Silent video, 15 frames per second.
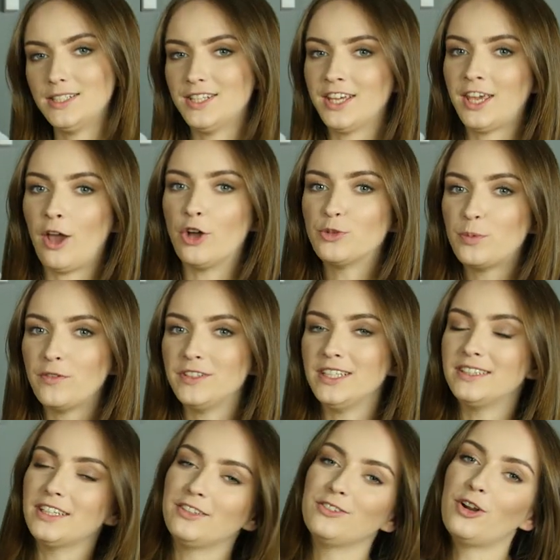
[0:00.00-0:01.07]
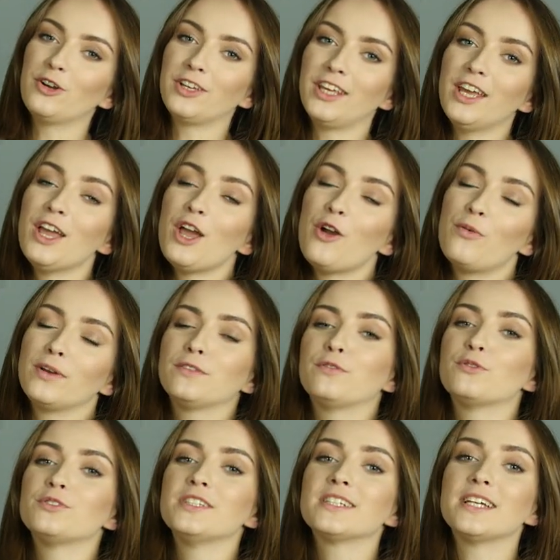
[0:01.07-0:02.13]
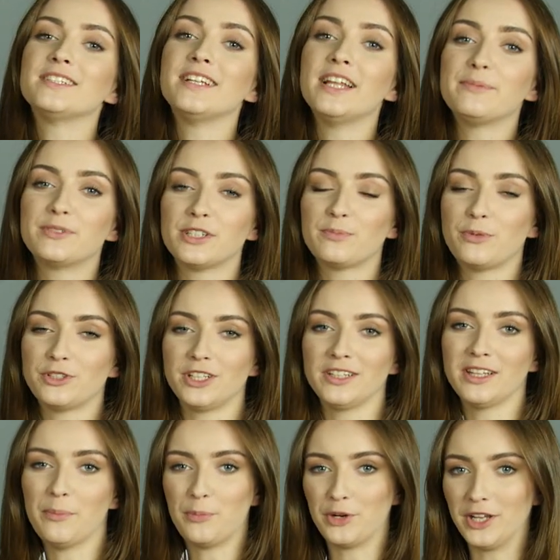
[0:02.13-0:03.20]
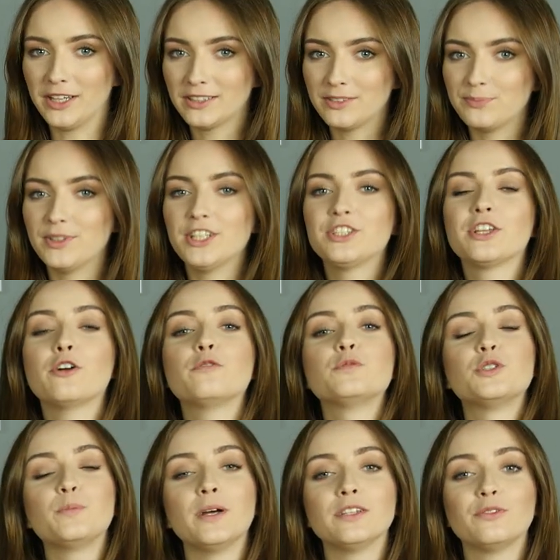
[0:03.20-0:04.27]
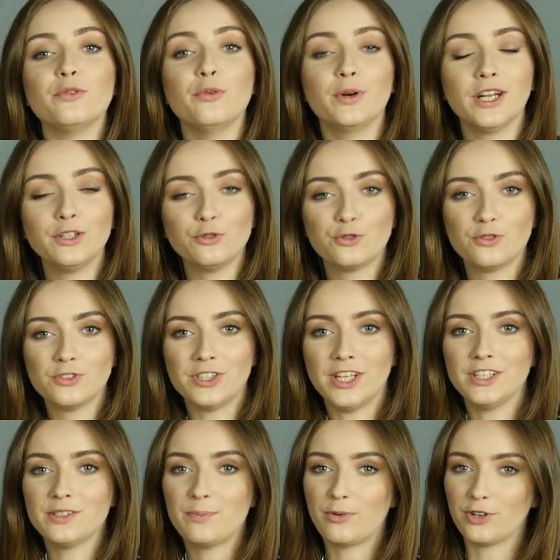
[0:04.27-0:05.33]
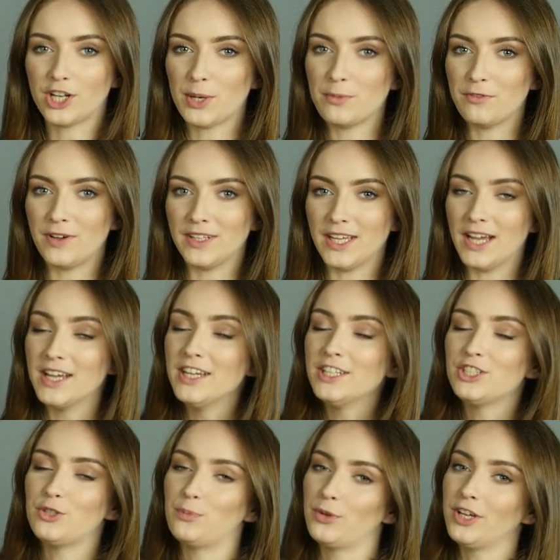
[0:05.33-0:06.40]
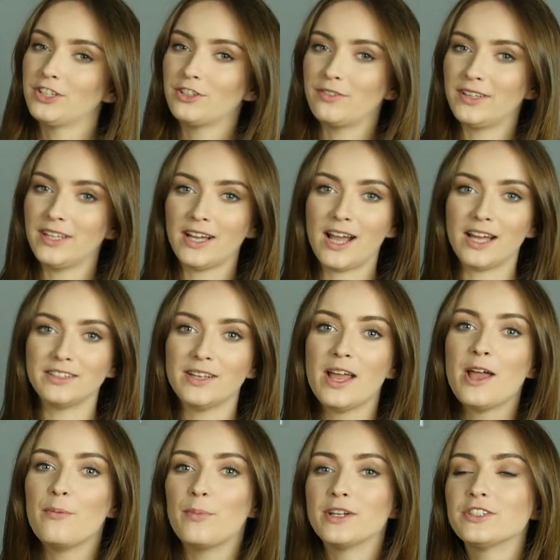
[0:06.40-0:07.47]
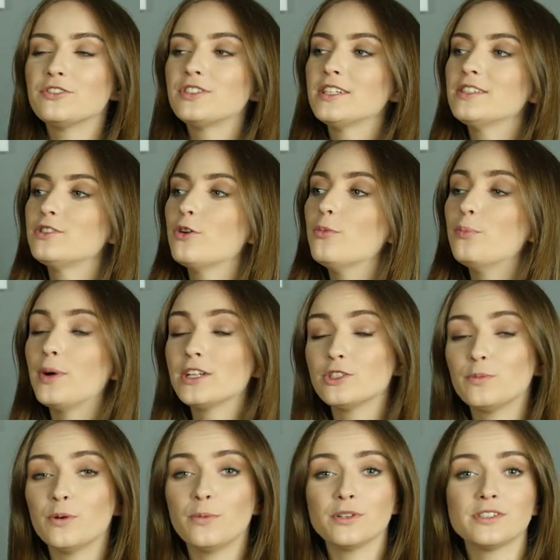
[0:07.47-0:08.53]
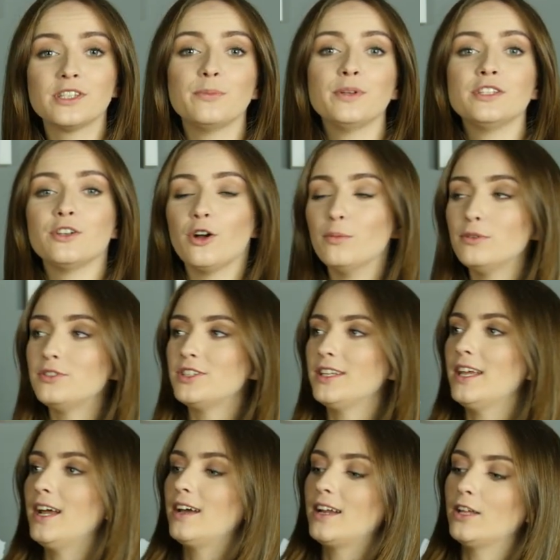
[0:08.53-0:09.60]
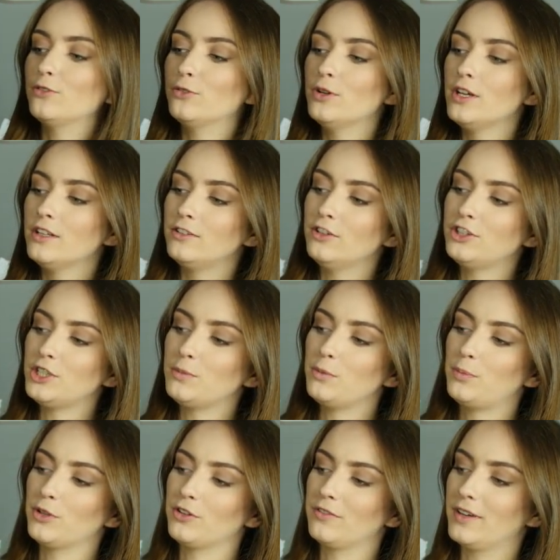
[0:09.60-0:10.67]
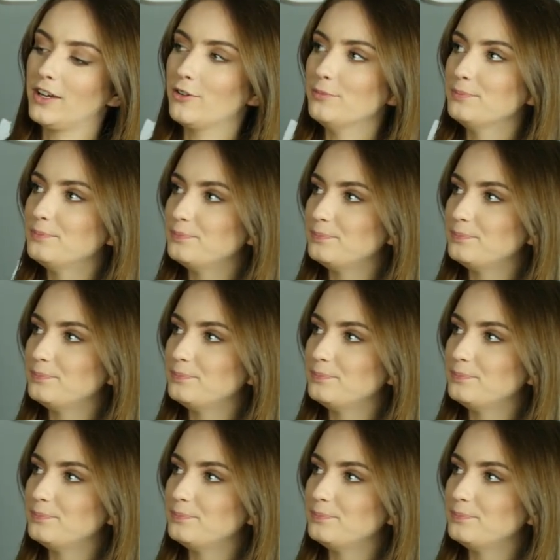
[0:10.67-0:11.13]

Dzięki odpowiedniej technologii łatwo uzyskać lepsze spojrzenie na projekt. Dlatego w przypadku retuszu zdjęć, programowania czy projektowania CAD bardzo często bardzo pomocne będzie obrócenie ekranu do trybu pionowego.